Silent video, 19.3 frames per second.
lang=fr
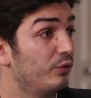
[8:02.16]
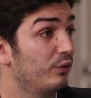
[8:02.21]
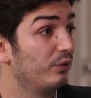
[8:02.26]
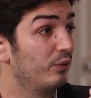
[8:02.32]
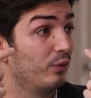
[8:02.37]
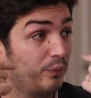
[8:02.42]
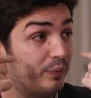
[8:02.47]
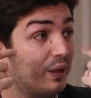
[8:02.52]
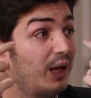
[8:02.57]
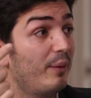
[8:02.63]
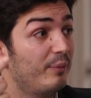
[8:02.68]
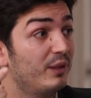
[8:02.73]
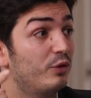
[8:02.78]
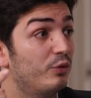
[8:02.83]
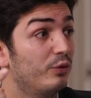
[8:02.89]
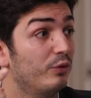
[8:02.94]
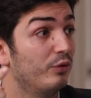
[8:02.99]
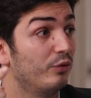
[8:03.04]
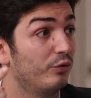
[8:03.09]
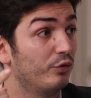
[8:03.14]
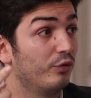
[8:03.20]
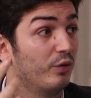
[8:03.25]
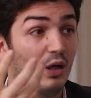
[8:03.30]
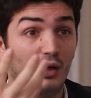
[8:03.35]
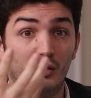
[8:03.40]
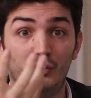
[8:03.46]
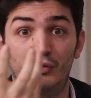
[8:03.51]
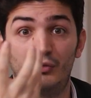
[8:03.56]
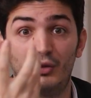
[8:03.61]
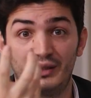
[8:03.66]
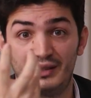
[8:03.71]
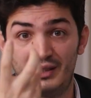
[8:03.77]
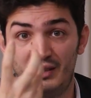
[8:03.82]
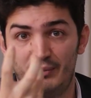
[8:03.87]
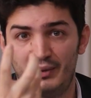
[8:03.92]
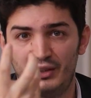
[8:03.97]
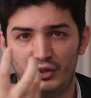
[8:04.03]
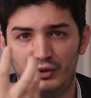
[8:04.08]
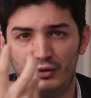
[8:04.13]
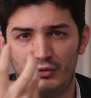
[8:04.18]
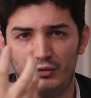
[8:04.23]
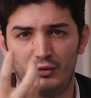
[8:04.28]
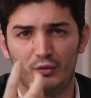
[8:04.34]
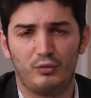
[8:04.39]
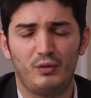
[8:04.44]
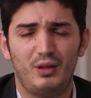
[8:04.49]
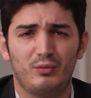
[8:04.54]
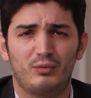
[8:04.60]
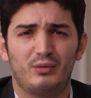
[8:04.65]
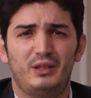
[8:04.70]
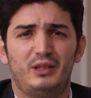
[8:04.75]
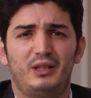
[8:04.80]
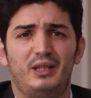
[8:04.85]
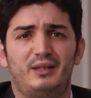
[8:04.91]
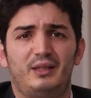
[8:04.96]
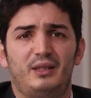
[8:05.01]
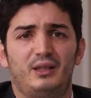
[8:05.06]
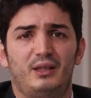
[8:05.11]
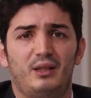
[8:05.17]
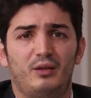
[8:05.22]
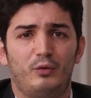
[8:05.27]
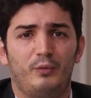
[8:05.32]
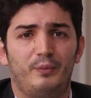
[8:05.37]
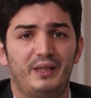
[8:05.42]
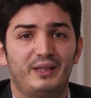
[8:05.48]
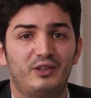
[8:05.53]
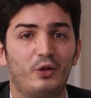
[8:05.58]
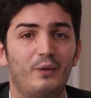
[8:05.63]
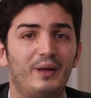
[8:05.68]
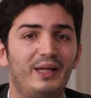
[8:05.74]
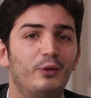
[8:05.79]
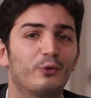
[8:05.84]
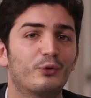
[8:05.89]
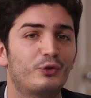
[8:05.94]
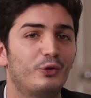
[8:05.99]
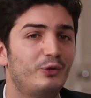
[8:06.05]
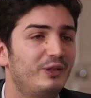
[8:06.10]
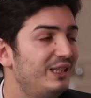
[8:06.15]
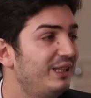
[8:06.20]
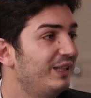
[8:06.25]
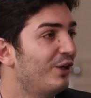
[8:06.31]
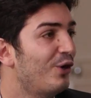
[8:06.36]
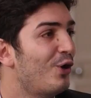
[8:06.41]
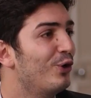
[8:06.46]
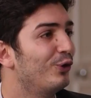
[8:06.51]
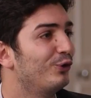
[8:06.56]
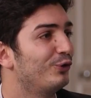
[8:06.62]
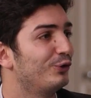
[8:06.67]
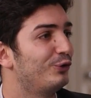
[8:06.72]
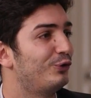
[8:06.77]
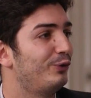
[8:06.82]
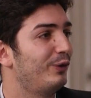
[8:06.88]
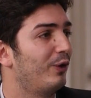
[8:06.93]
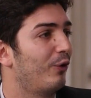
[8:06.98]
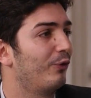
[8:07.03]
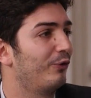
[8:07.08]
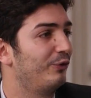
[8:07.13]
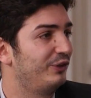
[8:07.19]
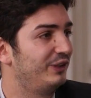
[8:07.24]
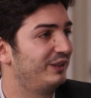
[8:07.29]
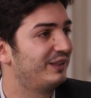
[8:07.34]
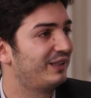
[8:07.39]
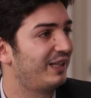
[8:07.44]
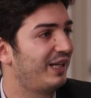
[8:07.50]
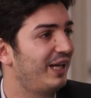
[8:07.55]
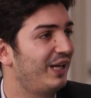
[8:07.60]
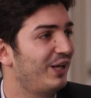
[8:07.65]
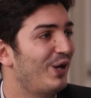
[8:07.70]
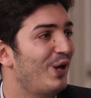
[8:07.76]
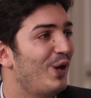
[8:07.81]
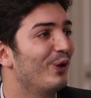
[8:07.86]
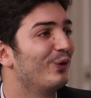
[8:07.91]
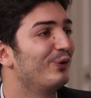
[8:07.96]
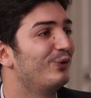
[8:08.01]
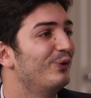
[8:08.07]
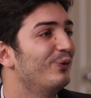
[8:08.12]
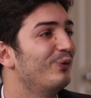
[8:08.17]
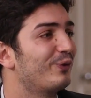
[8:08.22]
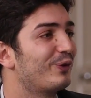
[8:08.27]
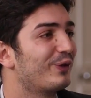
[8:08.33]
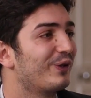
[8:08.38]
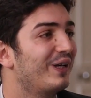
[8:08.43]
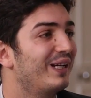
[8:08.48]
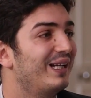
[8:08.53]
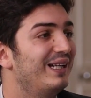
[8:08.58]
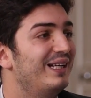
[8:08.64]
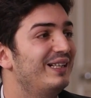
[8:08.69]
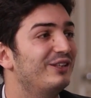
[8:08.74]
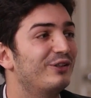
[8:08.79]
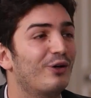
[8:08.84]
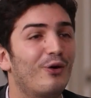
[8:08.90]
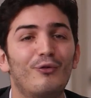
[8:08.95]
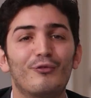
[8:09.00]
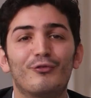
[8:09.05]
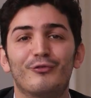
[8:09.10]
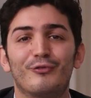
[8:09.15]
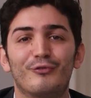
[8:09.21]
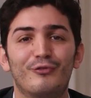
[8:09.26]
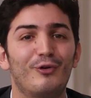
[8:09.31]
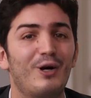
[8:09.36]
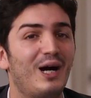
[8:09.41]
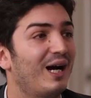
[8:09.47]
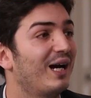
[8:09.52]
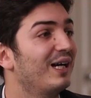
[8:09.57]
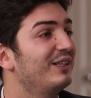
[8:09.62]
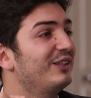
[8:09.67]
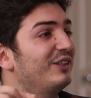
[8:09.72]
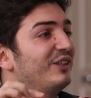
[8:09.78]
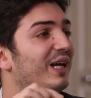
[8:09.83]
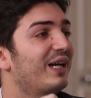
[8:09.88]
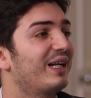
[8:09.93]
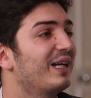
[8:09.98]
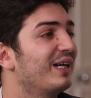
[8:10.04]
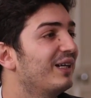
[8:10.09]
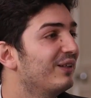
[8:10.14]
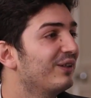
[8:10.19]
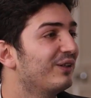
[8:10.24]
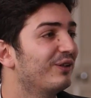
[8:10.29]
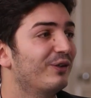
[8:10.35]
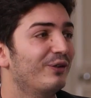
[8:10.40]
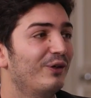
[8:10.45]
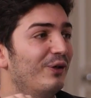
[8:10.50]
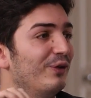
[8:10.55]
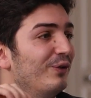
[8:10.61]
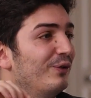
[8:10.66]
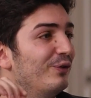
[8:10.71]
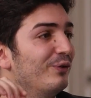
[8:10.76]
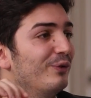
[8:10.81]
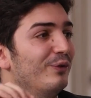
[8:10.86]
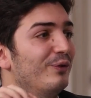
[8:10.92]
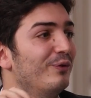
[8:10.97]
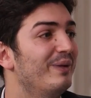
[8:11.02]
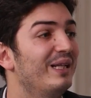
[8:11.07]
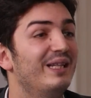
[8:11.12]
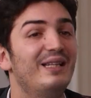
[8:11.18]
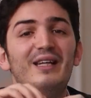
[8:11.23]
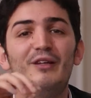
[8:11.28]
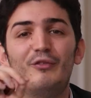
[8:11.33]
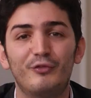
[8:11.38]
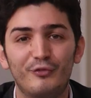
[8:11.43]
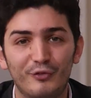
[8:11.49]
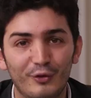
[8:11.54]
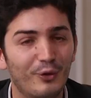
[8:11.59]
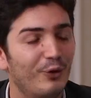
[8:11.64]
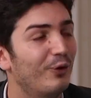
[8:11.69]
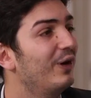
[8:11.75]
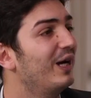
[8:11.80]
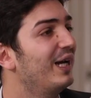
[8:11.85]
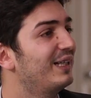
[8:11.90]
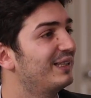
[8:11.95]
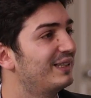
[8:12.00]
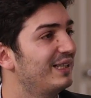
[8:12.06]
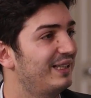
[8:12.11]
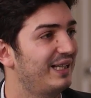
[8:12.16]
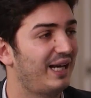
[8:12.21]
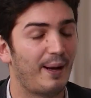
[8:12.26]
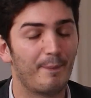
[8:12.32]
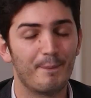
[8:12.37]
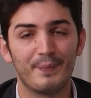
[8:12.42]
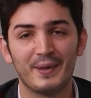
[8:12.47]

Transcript: n'ont pas l'habitude, tu vois, de voir cette machine devant toi. Donc déjà, c'est oppressant. Et on se dit, je suis enregistré, donc les gens vont voir chacun euh, de, mes, défauts, etc.